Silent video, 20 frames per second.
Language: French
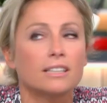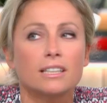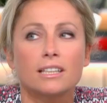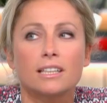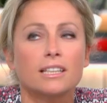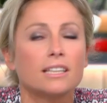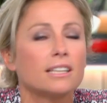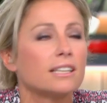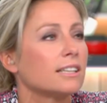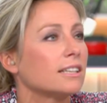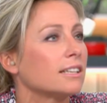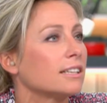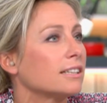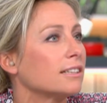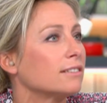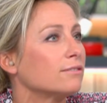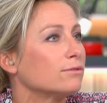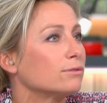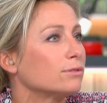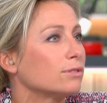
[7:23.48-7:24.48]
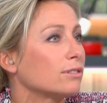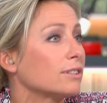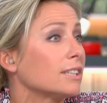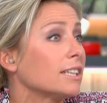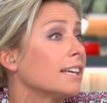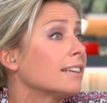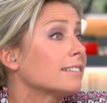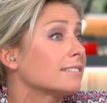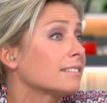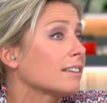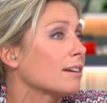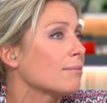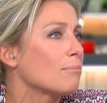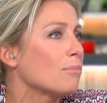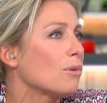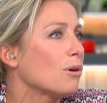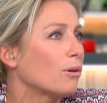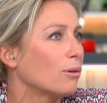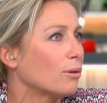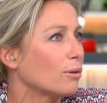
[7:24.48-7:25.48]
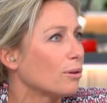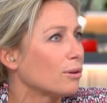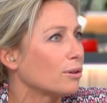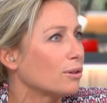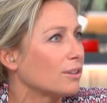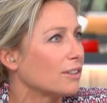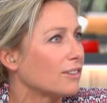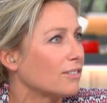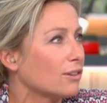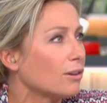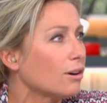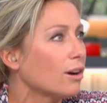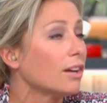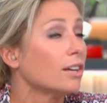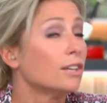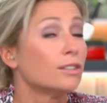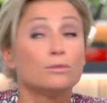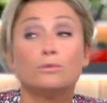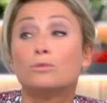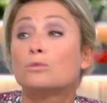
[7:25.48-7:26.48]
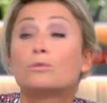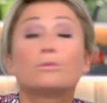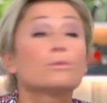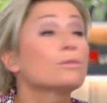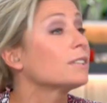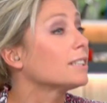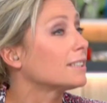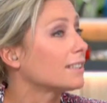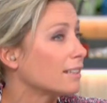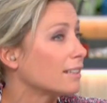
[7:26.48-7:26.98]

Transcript: il vous en est extrêmement euh, reconnaissant. Du coup, on est